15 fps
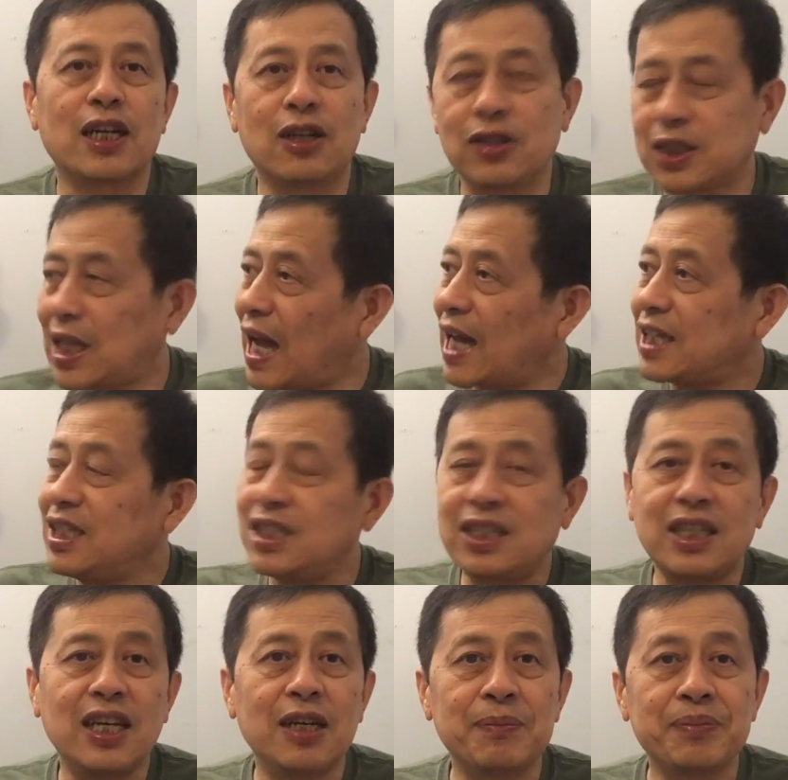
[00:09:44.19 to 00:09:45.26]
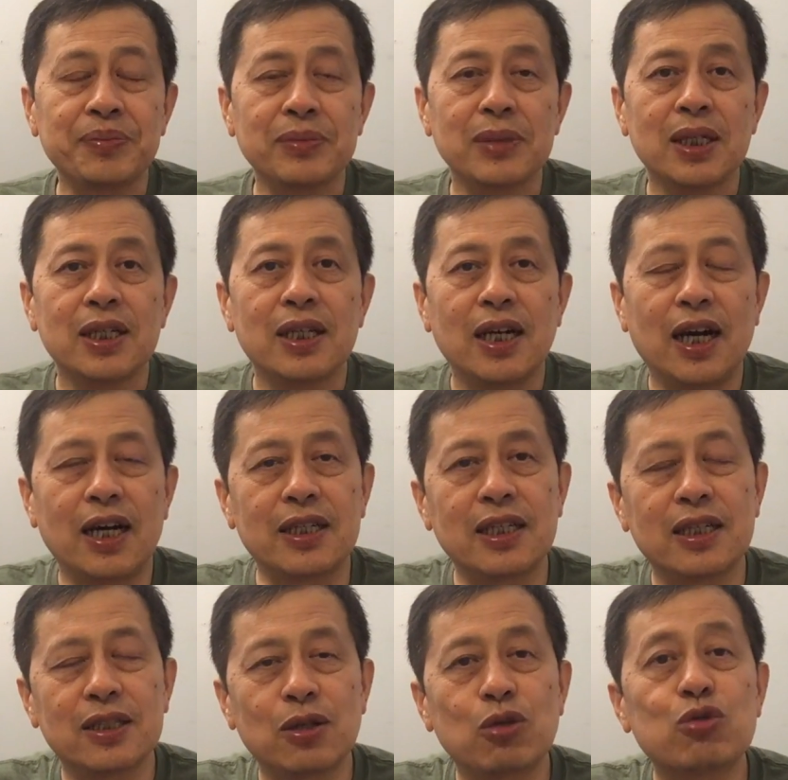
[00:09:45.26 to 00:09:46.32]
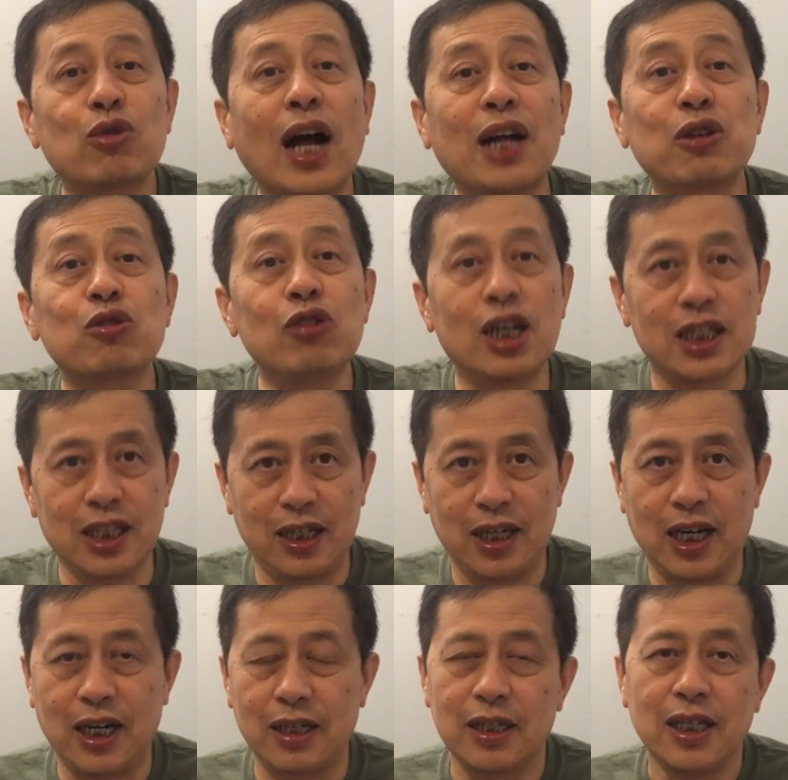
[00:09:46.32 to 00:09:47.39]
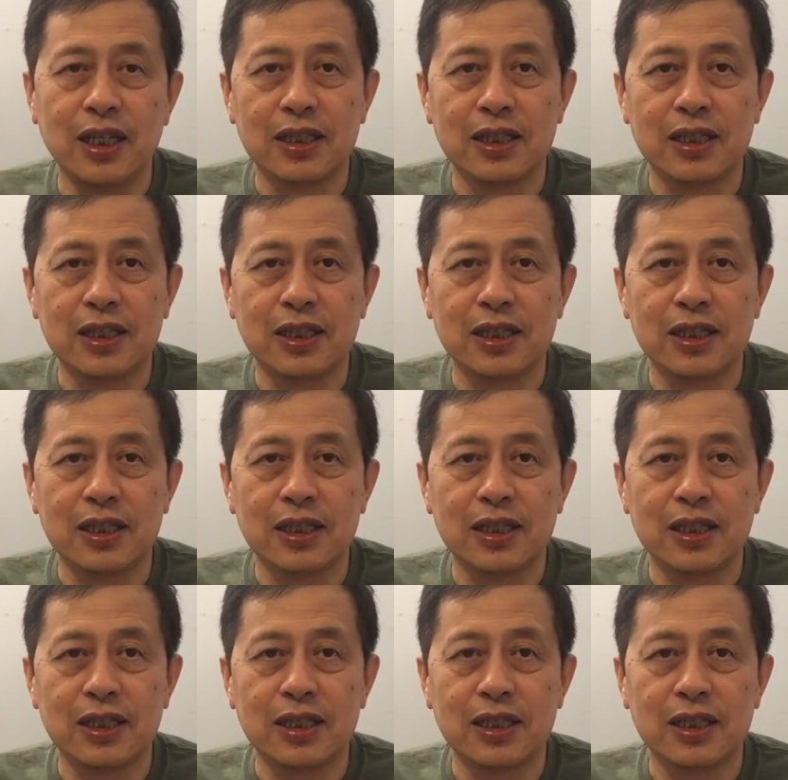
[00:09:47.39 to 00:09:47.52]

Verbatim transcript: 然后打一些啊那种软弱的啊，